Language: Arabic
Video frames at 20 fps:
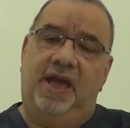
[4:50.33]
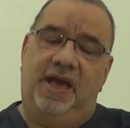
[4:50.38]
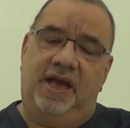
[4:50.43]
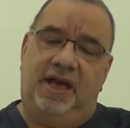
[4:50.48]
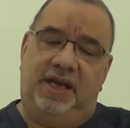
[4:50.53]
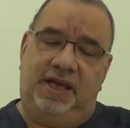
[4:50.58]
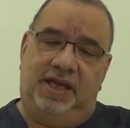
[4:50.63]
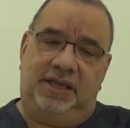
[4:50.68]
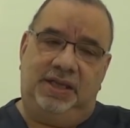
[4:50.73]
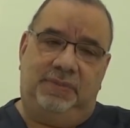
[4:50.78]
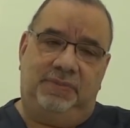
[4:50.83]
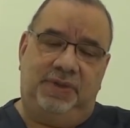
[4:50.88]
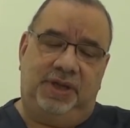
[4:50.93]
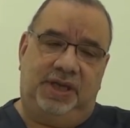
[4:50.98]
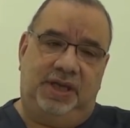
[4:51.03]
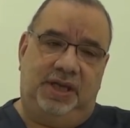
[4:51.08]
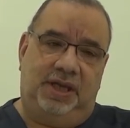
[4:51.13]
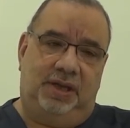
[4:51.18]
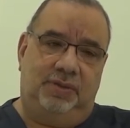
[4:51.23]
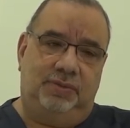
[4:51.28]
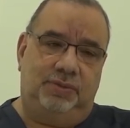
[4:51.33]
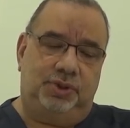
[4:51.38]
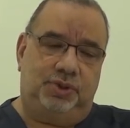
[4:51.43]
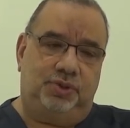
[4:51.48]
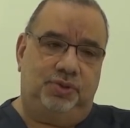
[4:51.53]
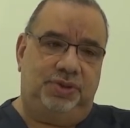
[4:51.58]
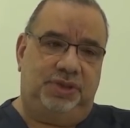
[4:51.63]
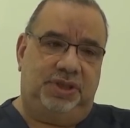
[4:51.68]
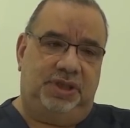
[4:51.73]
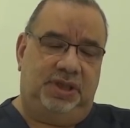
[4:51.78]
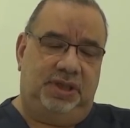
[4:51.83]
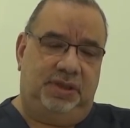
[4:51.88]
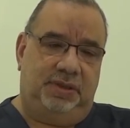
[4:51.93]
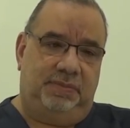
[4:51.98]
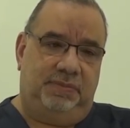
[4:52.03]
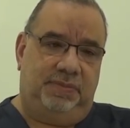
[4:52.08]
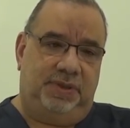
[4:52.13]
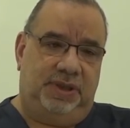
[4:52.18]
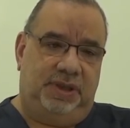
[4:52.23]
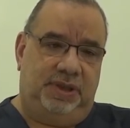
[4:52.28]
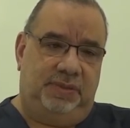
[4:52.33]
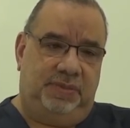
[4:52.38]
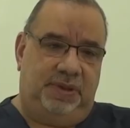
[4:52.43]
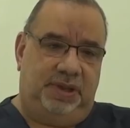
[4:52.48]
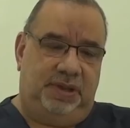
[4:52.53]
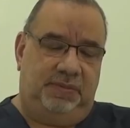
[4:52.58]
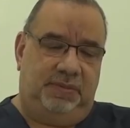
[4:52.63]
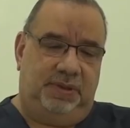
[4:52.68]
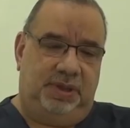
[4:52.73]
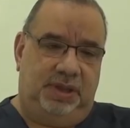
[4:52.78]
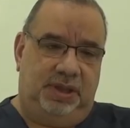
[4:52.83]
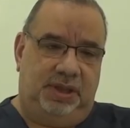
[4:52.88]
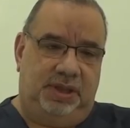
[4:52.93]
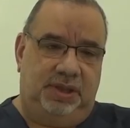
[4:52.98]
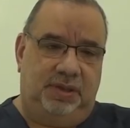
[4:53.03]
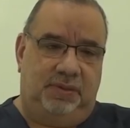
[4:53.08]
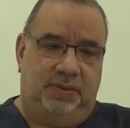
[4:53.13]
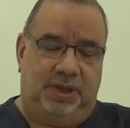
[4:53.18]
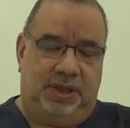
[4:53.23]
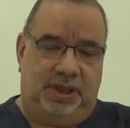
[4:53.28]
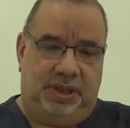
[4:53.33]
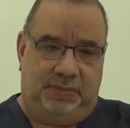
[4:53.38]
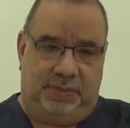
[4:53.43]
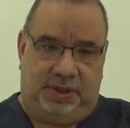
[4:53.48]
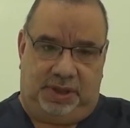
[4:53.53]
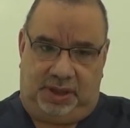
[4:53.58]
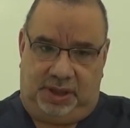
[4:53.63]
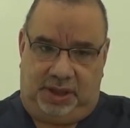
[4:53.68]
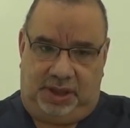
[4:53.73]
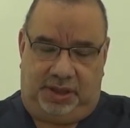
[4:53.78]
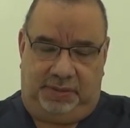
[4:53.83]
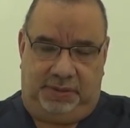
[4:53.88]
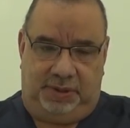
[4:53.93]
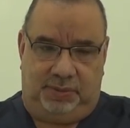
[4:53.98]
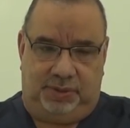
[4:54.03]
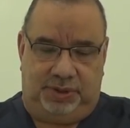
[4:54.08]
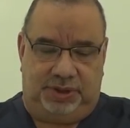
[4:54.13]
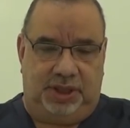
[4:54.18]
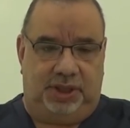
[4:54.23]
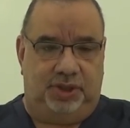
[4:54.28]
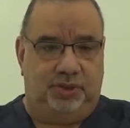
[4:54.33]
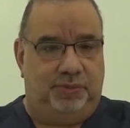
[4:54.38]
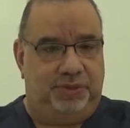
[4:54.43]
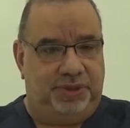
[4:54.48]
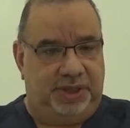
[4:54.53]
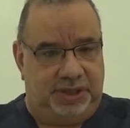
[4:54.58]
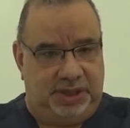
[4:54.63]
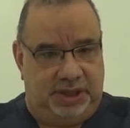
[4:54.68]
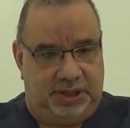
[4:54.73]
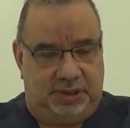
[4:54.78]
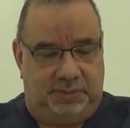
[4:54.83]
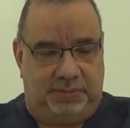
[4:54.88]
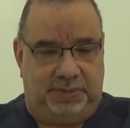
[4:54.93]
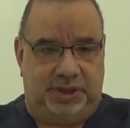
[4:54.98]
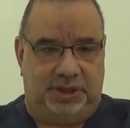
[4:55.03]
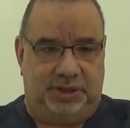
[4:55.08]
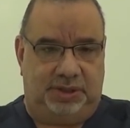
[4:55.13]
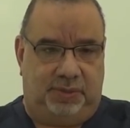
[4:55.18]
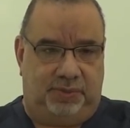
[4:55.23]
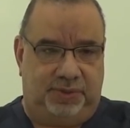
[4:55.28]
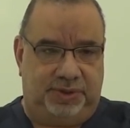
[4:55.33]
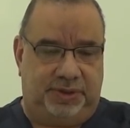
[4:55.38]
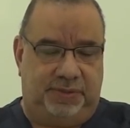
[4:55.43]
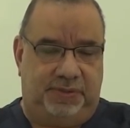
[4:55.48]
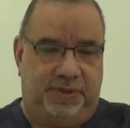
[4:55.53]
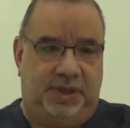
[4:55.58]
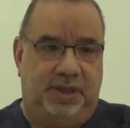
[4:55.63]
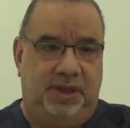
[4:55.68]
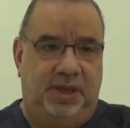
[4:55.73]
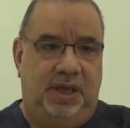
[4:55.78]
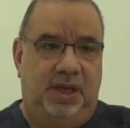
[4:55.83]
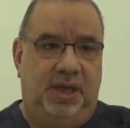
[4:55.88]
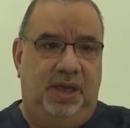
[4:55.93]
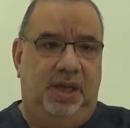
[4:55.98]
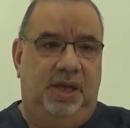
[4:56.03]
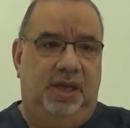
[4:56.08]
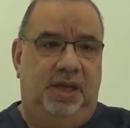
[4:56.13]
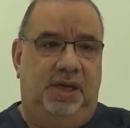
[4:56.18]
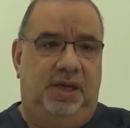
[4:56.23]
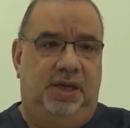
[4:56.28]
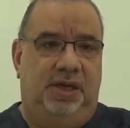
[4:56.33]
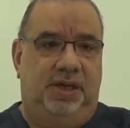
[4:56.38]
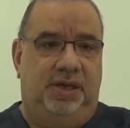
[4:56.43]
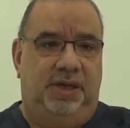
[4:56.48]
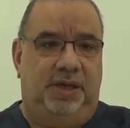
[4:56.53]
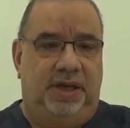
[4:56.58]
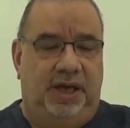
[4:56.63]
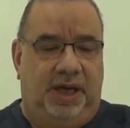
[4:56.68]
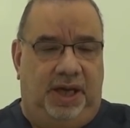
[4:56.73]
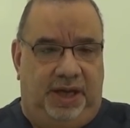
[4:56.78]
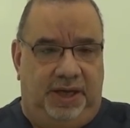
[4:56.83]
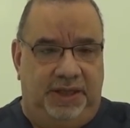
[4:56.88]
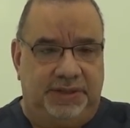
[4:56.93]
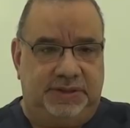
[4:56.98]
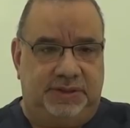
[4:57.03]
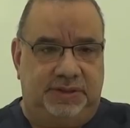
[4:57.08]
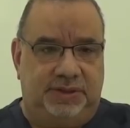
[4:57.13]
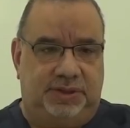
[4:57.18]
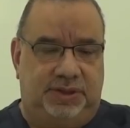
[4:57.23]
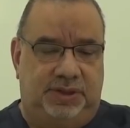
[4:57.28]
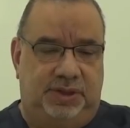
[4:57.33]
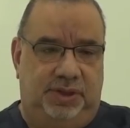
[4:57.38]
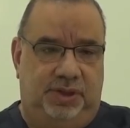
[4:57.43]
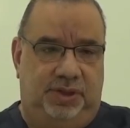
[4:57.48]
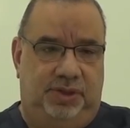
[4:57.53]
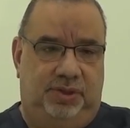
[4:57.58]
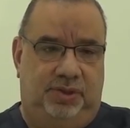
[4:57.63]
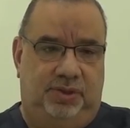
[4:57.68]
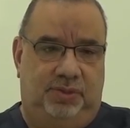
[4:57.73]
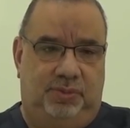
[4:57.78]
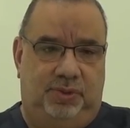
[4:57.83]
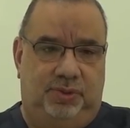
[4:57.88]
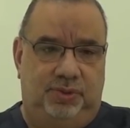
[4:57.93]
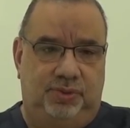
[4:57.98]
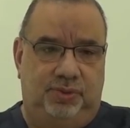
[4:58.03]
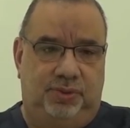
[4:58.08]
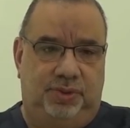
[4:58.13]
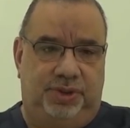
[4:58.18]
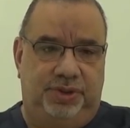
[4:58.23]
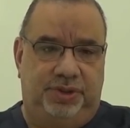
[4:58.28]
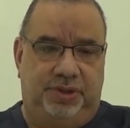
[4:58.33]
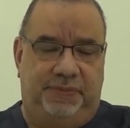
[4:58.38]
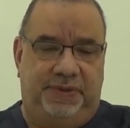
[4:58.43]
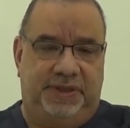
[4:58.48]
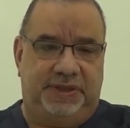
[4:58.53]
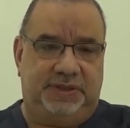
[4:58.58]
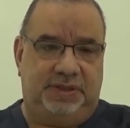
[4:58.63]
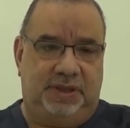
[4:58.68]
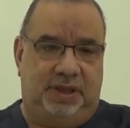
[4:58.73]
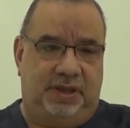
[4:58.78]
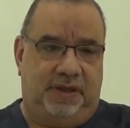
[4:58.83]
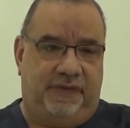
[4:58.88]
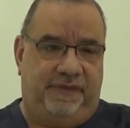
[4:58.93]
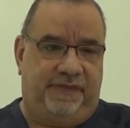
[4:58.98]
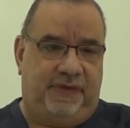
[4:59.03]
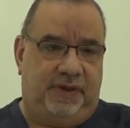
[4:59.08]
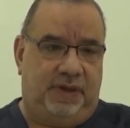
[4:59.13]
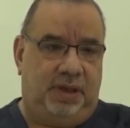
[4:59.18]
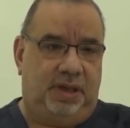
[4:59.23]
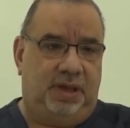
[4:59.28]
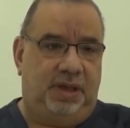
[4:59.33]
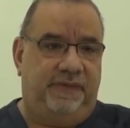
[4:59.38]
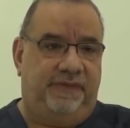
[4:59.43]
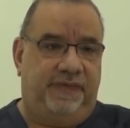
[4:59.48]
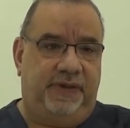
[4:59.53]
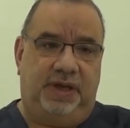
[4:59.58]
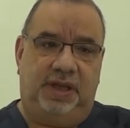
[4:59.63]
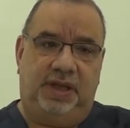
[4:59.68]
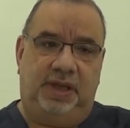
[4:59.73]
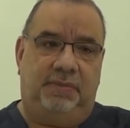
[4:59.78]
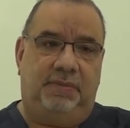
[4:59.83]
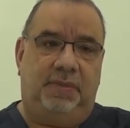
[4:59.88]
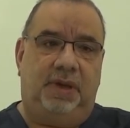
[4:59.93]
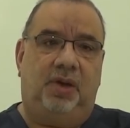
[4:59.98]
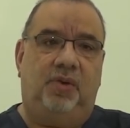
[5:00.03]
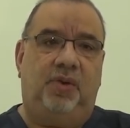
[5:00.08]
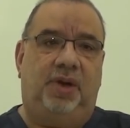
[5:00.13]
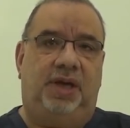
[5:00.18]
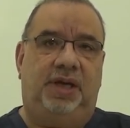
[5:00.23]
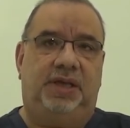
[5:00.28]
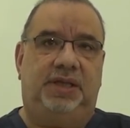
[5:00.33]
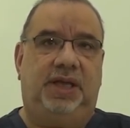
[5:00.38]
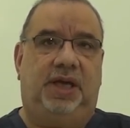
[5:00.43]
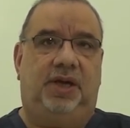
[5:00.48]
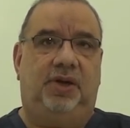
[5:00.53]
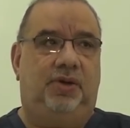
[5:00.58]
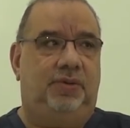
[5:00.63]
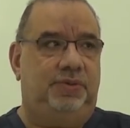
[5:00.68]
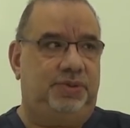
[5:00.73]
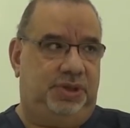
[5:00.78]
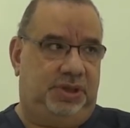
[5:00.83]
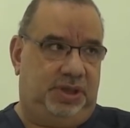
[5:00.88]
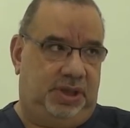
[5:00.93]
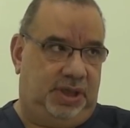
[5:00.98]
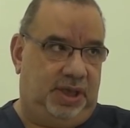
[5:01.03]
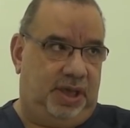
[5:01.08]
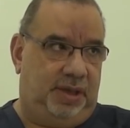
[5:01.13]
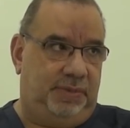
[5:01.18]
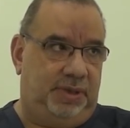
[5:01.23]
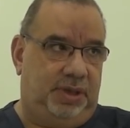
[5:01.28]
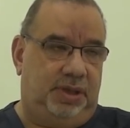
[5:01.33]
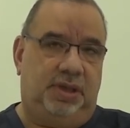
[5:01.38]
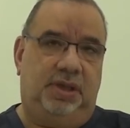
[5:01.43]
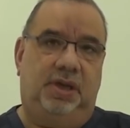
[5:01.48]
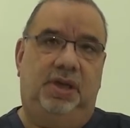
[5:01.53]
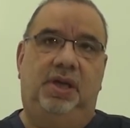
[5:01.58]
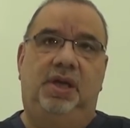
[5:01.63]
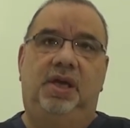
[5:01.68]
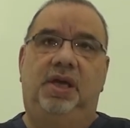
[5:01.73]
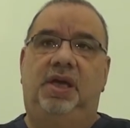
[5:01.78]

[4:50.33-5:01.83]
هلا انا من خلال وجودي بدوله الامارات العربيه المتحده وتحديدا مدينه ابو ظبي آه لاحظت انه موضوع طب اسنان الاطفال فعليا ما هو اخذ حقه بشكل كامل.